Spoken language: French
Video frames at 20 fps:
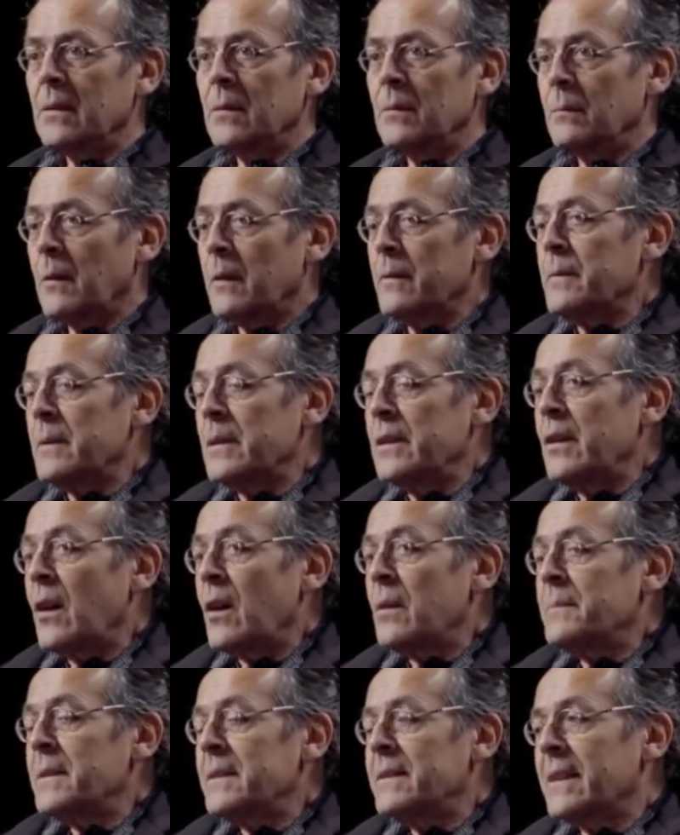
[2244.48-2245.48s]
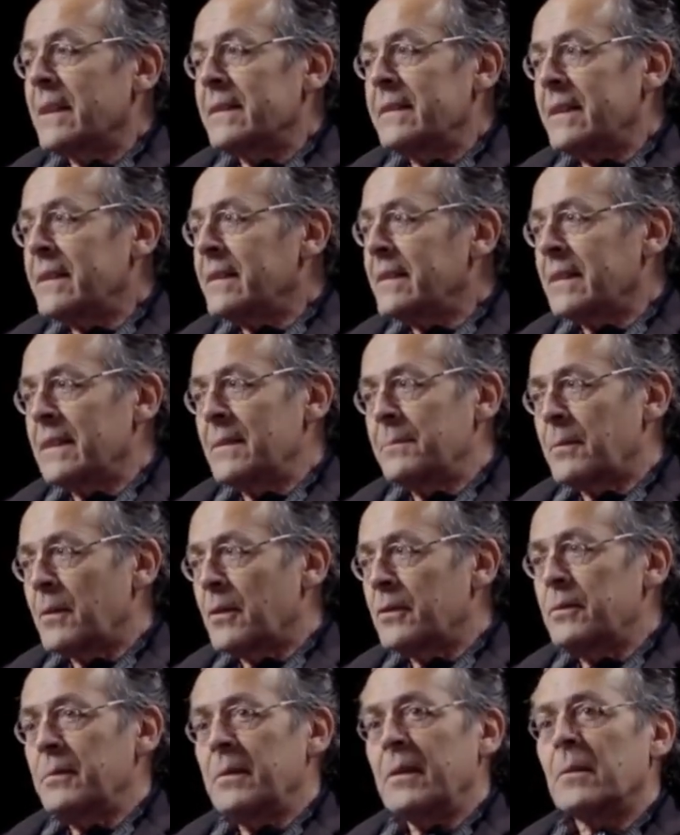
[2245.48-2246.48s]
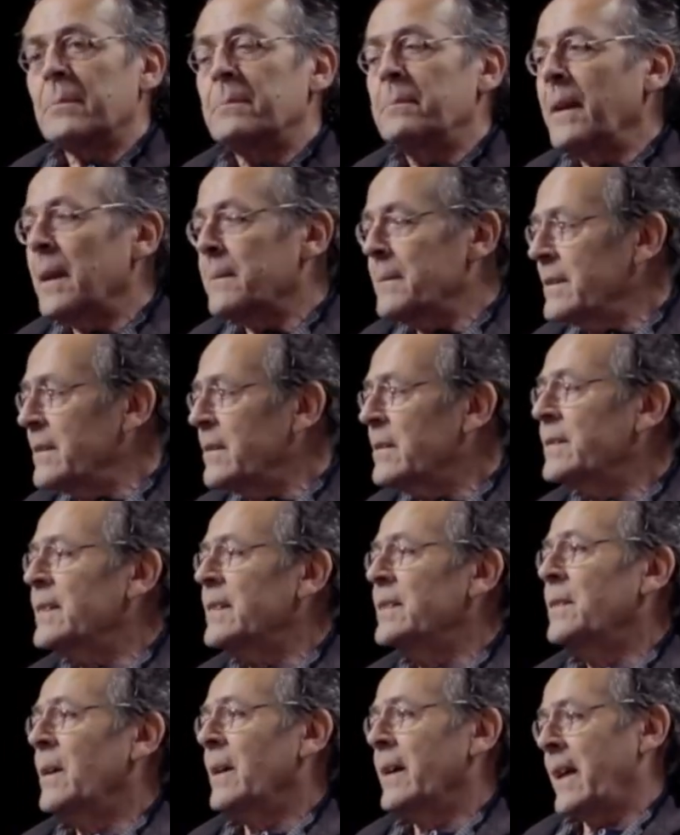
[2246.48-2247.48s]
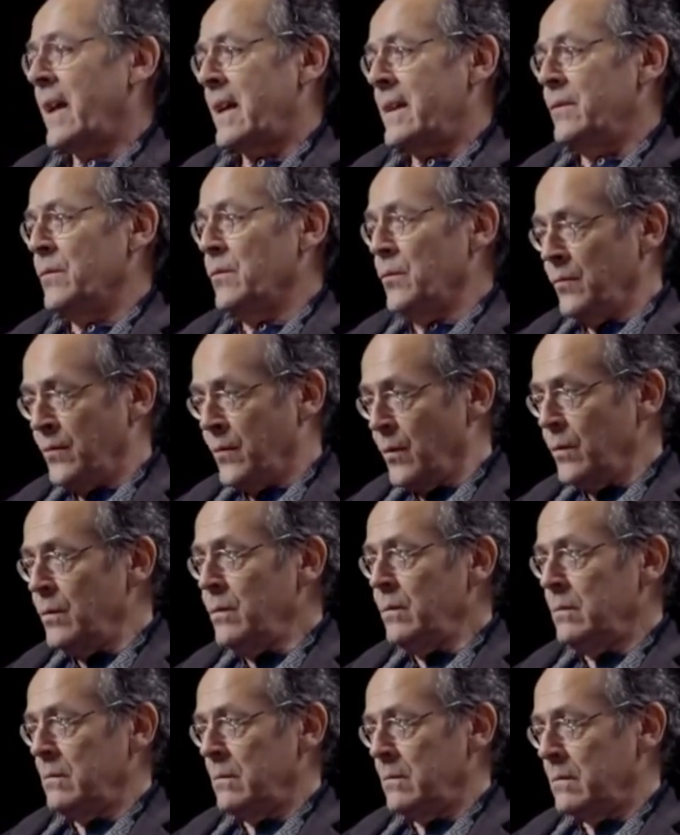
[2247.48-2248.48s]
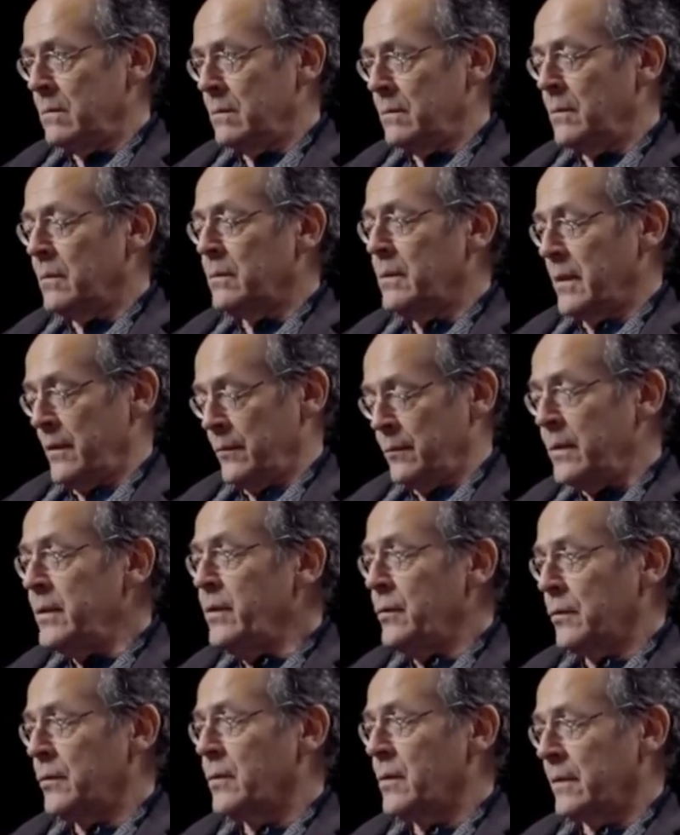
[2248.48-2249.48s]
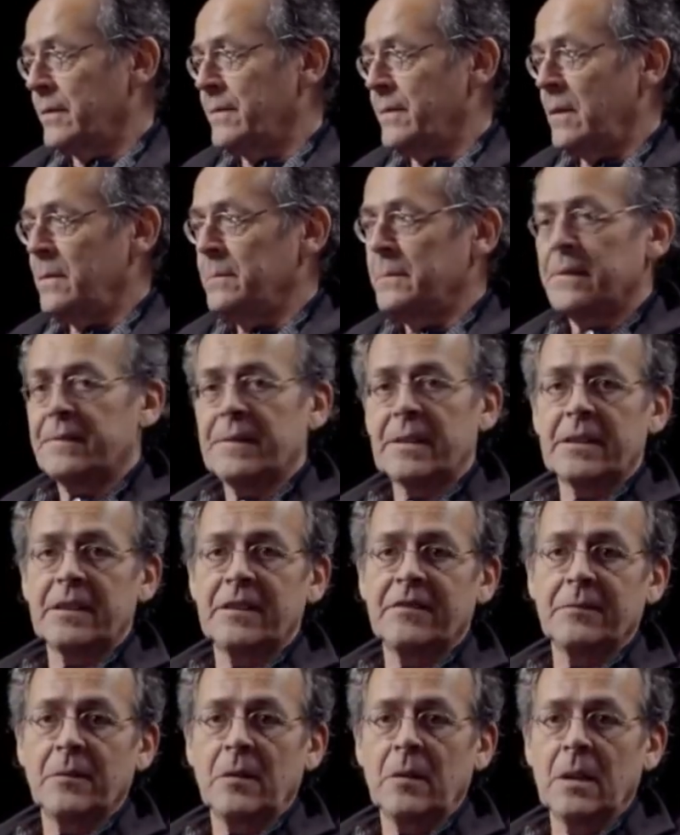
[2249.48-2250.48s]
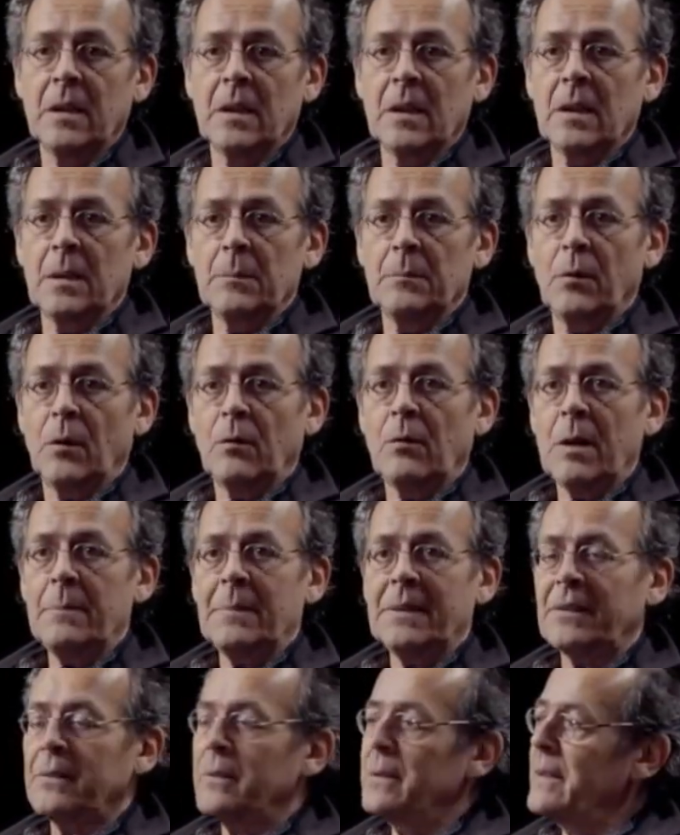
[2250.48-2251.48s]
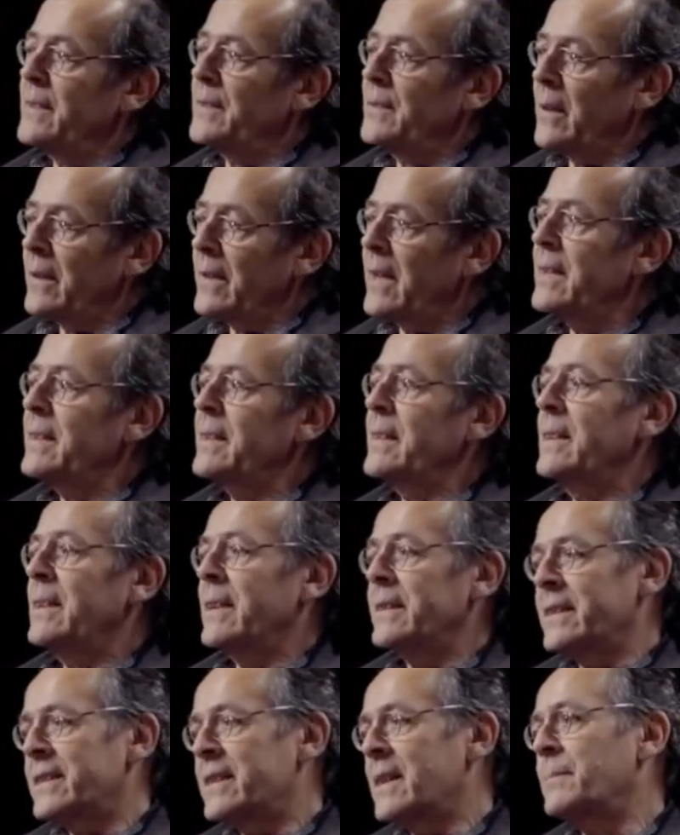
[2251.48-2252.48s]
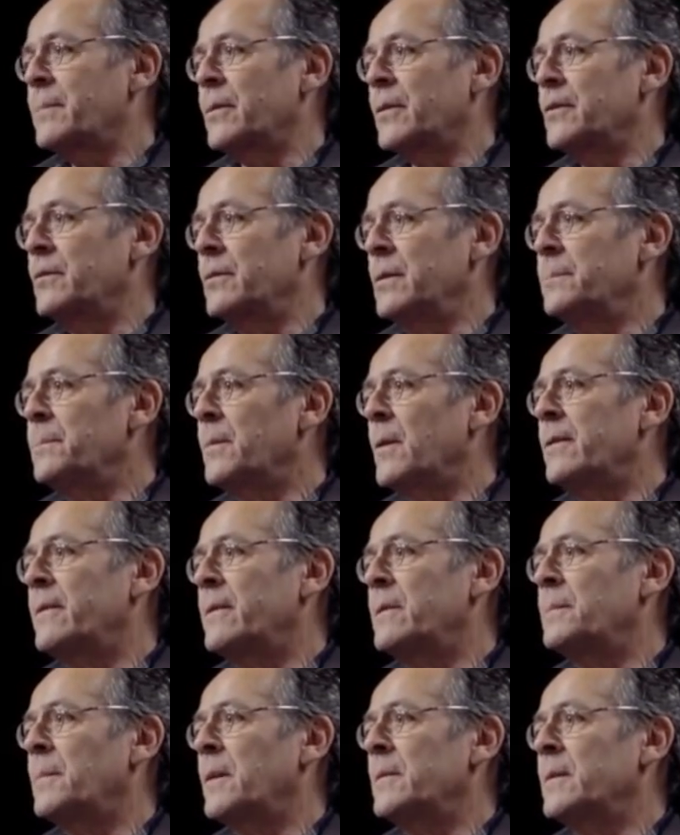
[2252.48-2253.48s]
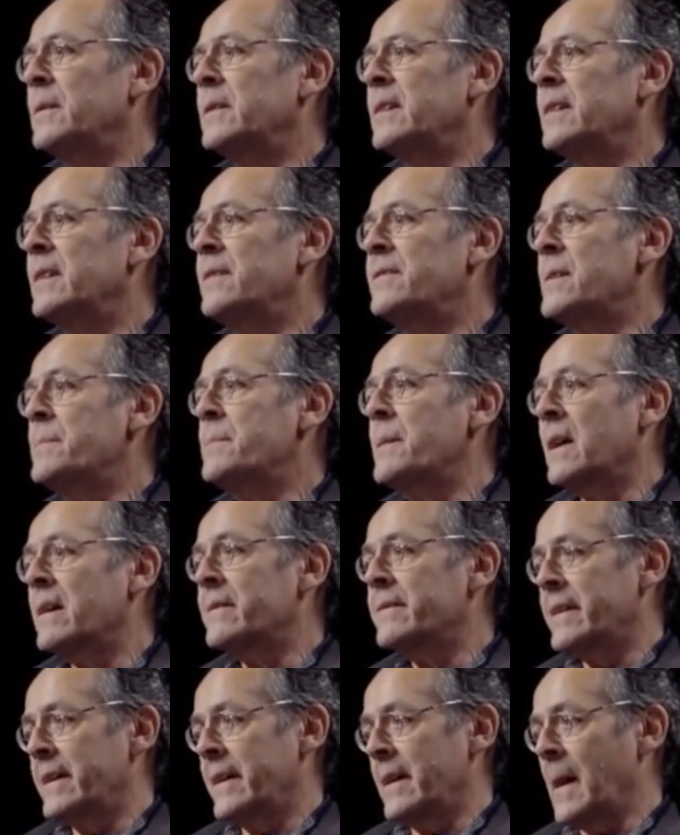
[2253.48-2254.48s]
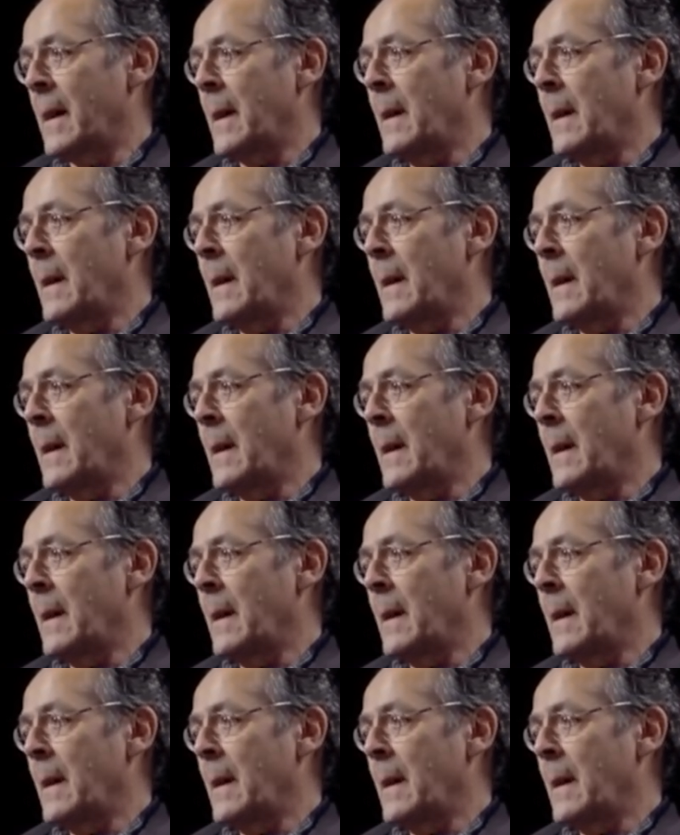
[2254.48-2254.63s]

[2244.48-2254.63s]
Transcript: L'homme est un être qui produit en permanence des organes nouveaux, donc qui, oui, se transforme, effectivement. Pourquoi Parce que les organes qu'il a déjà produits provoquent des effets pervers.